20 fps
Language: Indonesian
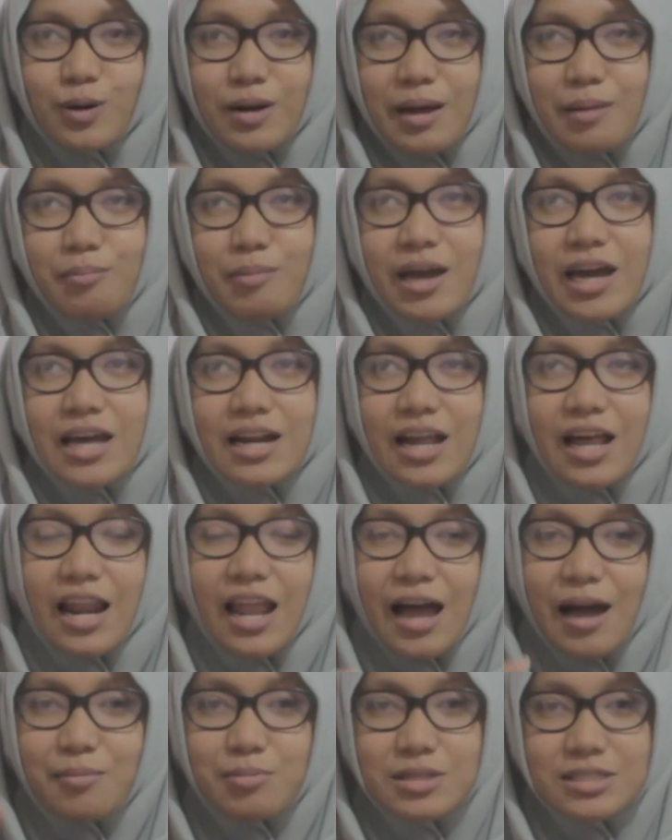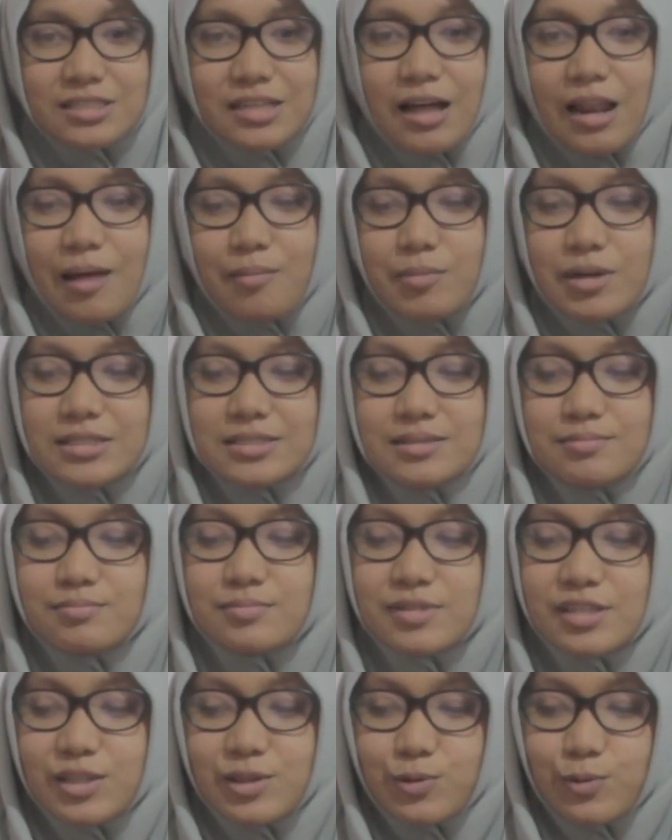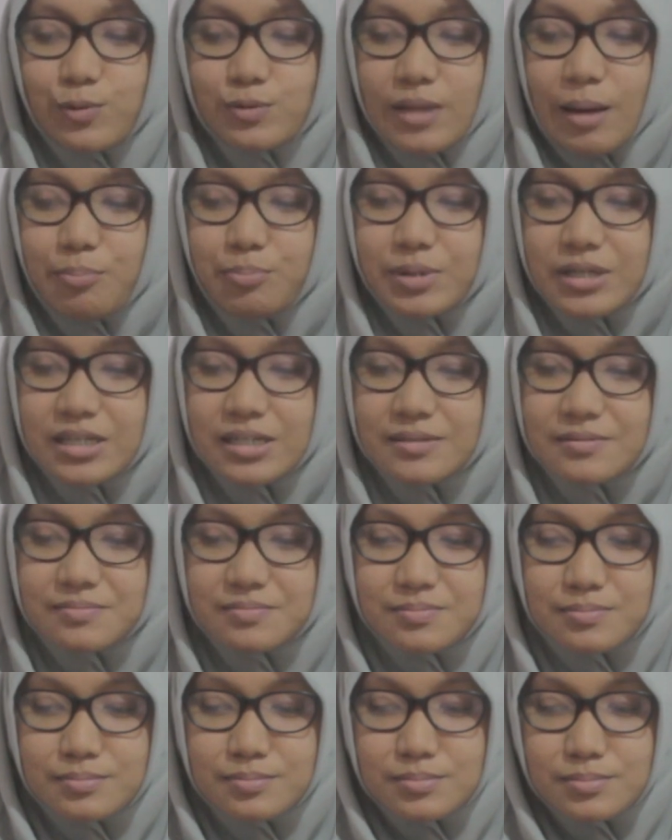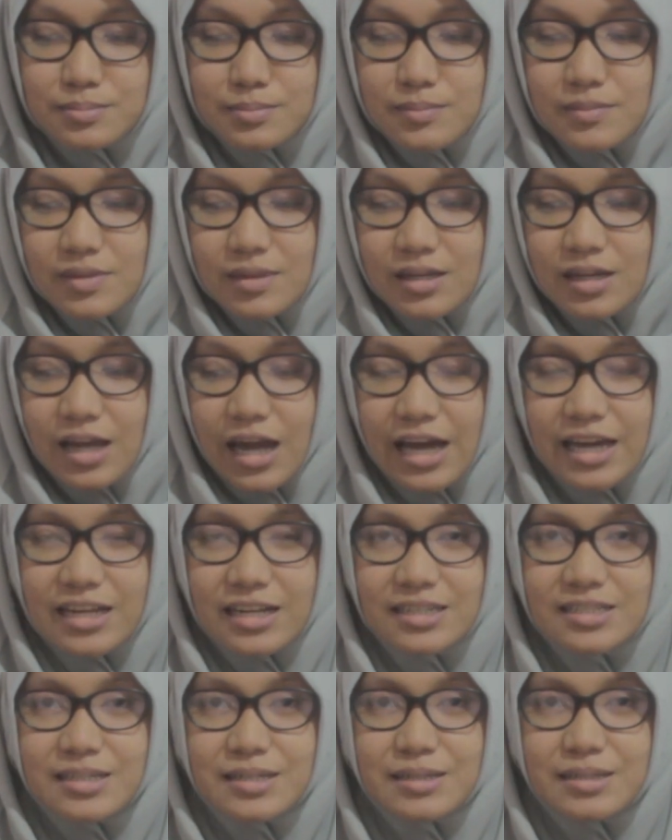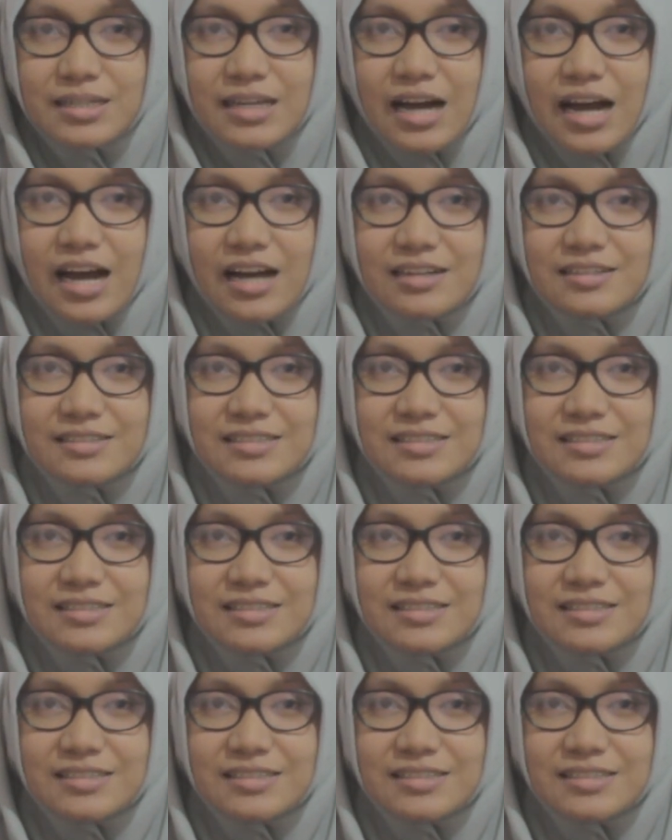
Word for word: zona merah lah apa segala macam gitu tapi akhirnya ya